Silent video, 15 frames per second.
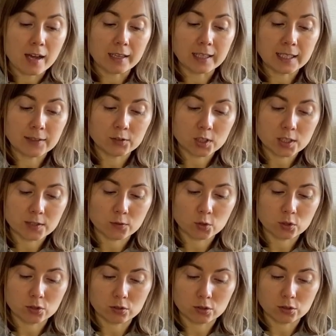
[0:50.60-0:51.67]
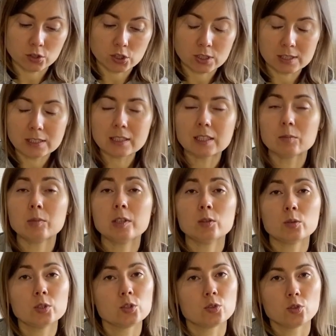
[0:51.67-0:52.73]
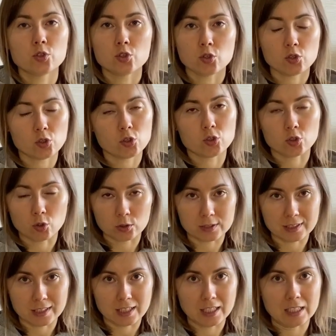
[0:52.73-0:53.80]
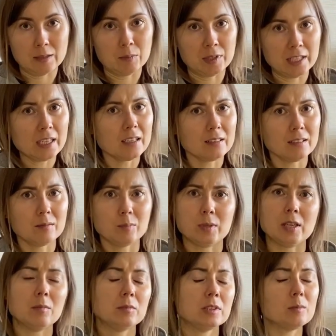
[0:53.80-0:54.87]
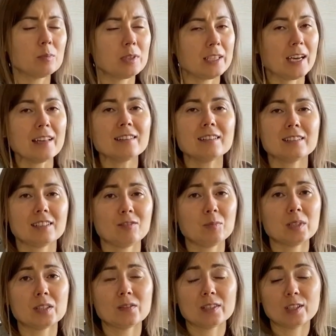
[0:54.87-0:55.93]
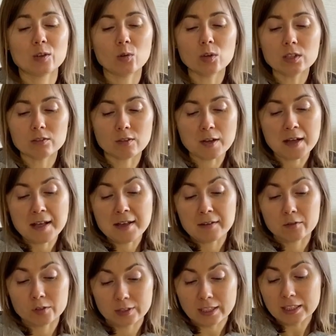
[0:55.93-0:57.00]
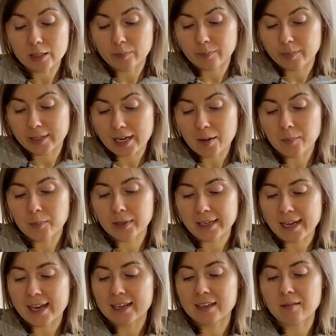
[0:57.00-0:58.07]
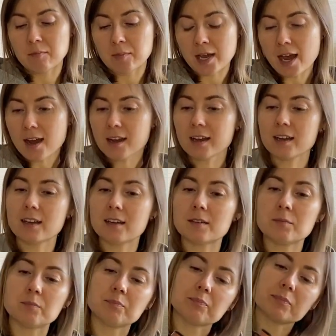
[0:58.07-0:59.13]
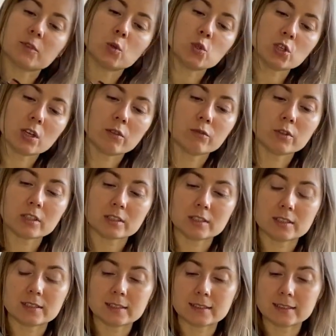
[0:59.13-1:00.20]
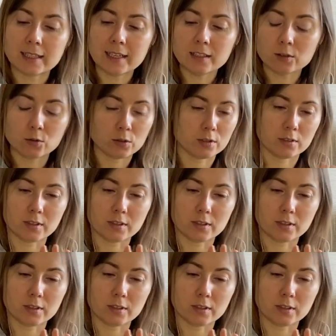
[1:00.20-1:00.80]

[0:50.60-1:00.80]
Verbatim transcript: и вот эти вот э, щетинки были очень-очень-очень жесткие. И мне они прям неприятно травмировали голову. Вот это прям реально мягкая, очень комфортный дизайн. Ой,